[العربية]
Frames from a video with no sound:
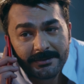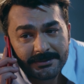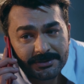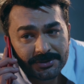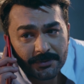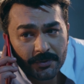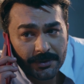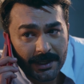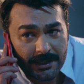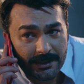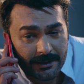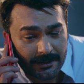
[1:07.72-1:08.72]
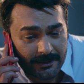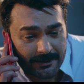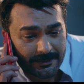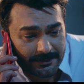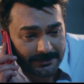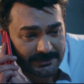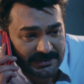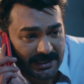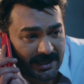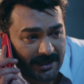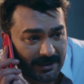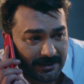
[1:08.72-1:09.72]
شمور انا
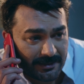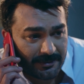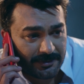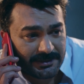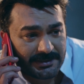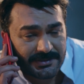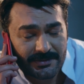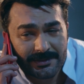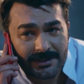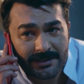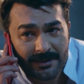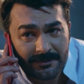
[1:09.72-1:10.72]
بصراحه ودي تزورينا